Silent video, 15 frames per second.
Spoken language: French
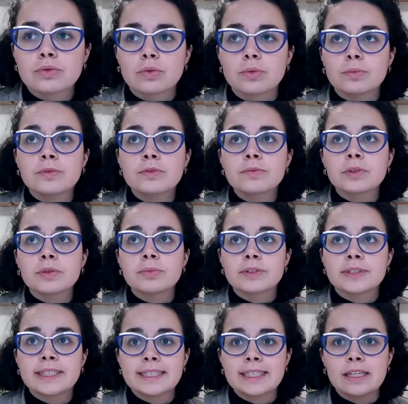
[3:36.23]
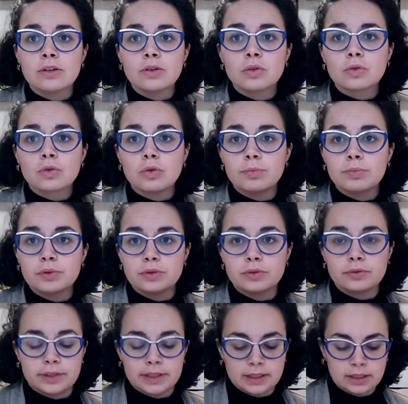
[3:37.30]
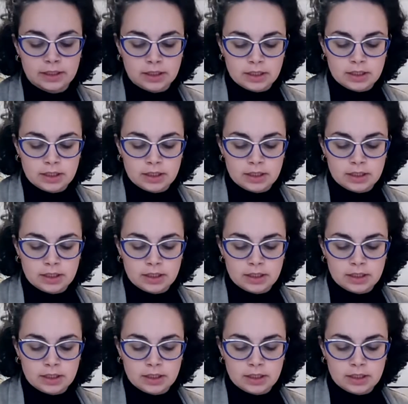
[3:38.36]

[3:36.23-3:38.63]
Son, mouvement de pensée, c'est l'anthroposophie.